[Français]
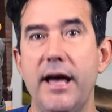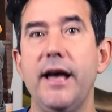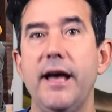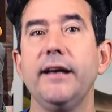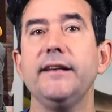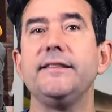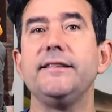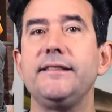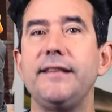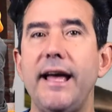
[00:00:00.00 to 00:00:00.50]

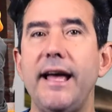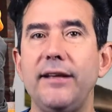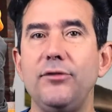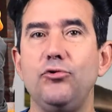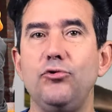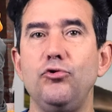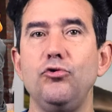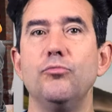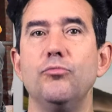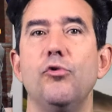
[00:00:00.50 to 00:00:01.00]
C'est
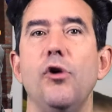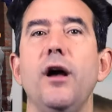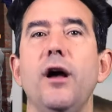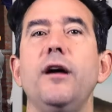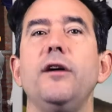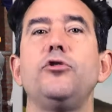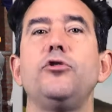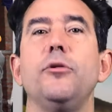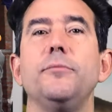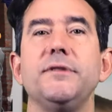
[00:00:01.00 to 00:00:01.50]
du
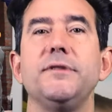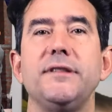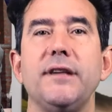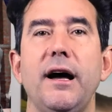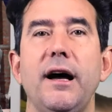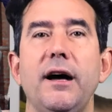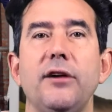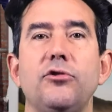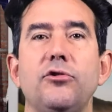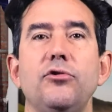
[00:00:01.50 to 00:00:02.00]
moins comme
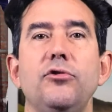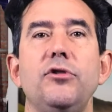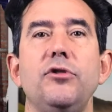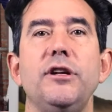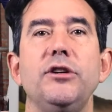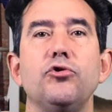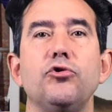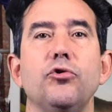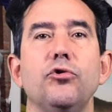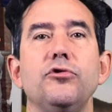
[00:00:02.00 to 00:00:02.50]
ça que
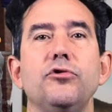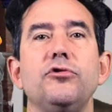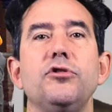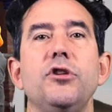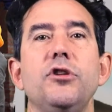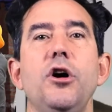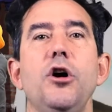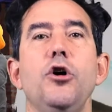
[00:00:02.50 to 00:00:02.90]
les choses